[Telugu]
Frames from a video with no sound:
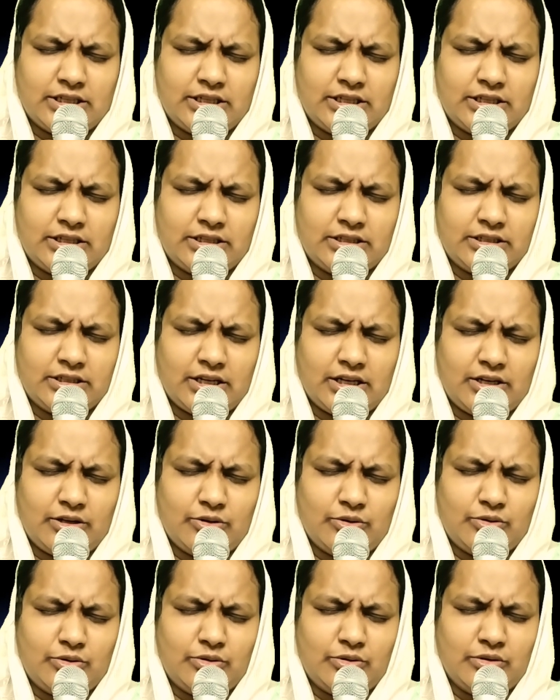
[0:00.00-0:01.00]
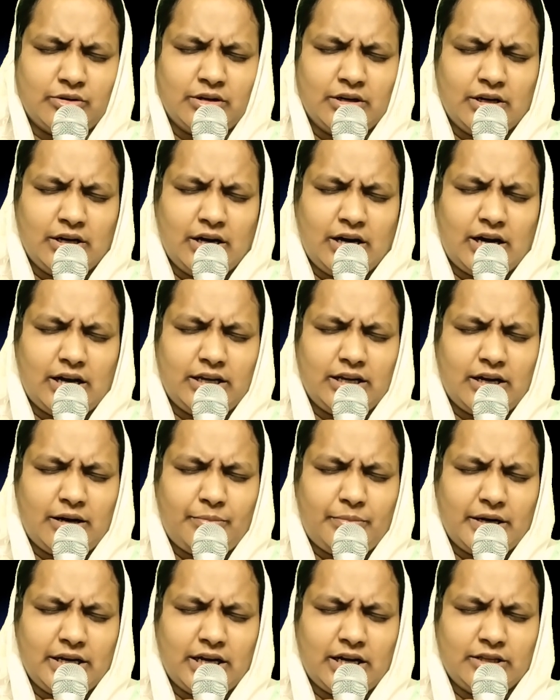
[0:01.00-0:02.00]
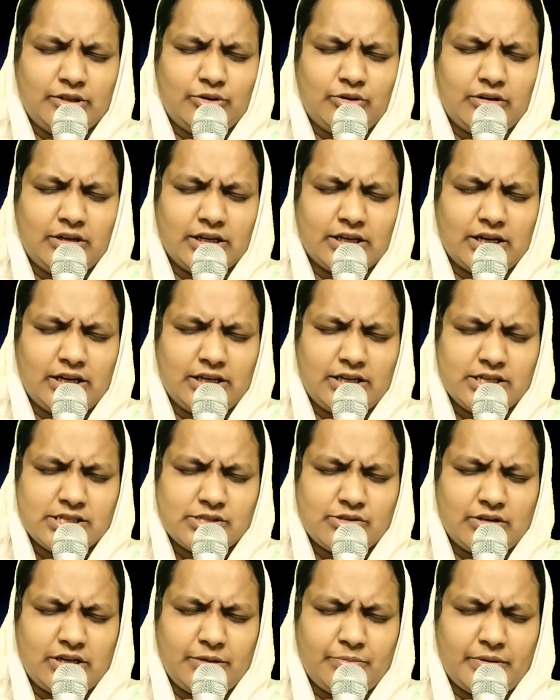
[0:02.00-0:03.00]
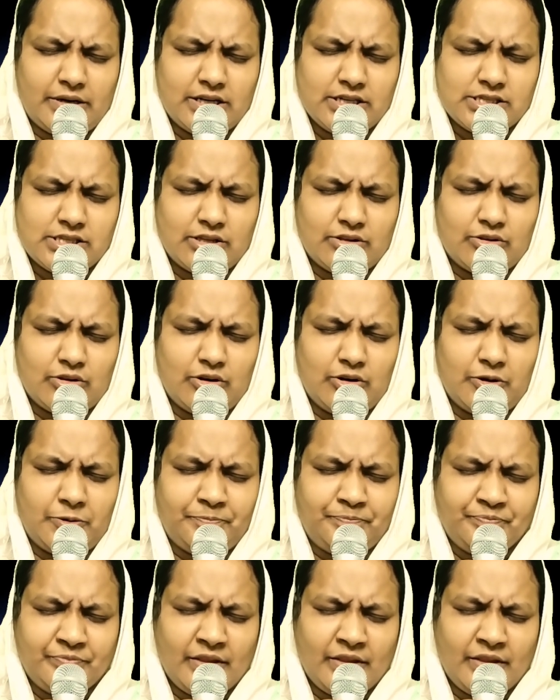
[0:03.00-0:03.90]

తండ్రి ఎన్నో అయా భయాందోళన కలిగిస్తున్న ఈ పరిస్థితుల్లో